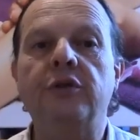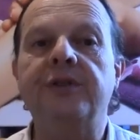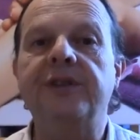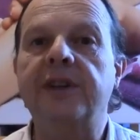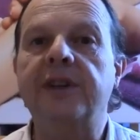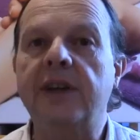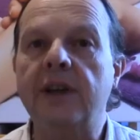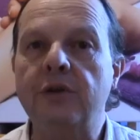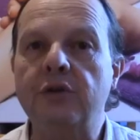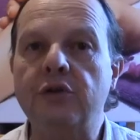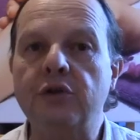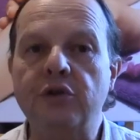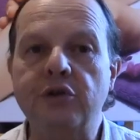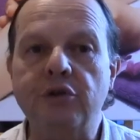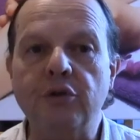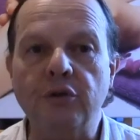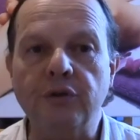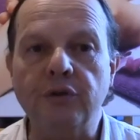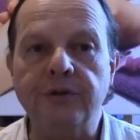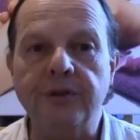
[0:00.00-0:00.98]
c'est quelque
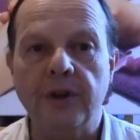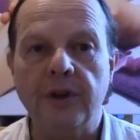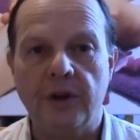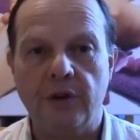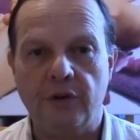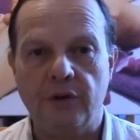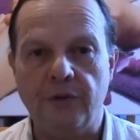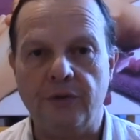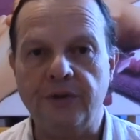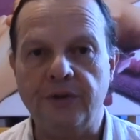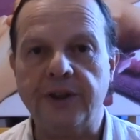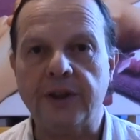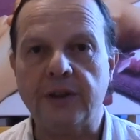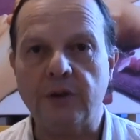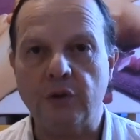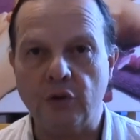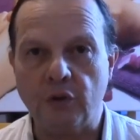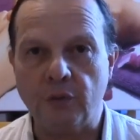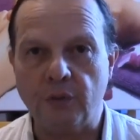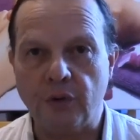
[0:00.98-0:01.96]
chose que vous
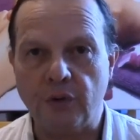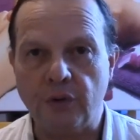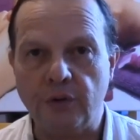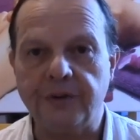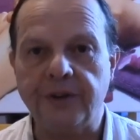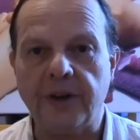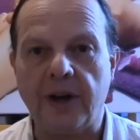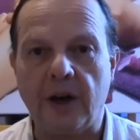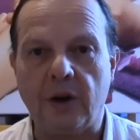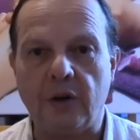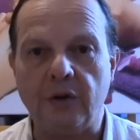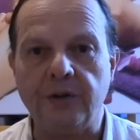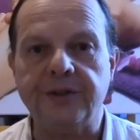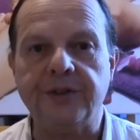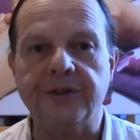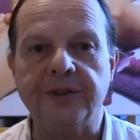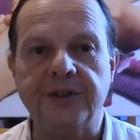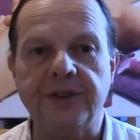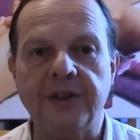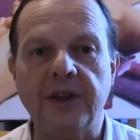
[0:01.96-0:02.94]
êtes nombreuses à
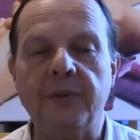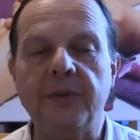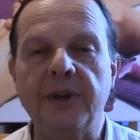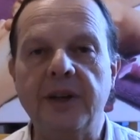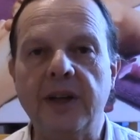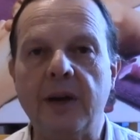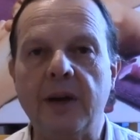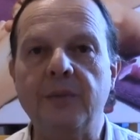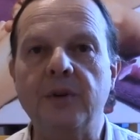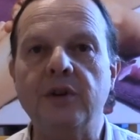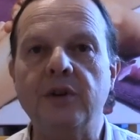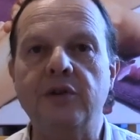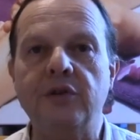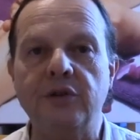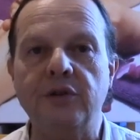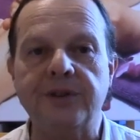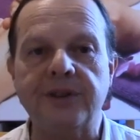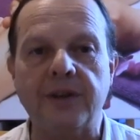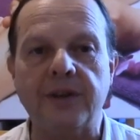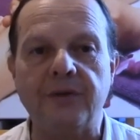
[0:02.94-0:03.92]
ressentir, mesdames,
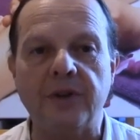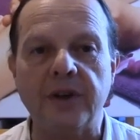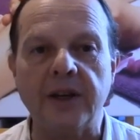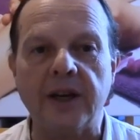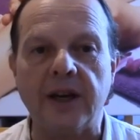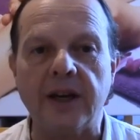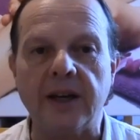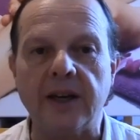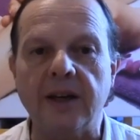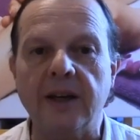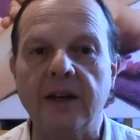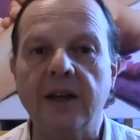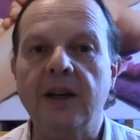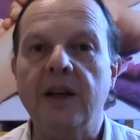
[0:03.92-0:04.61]
juste avant les règles.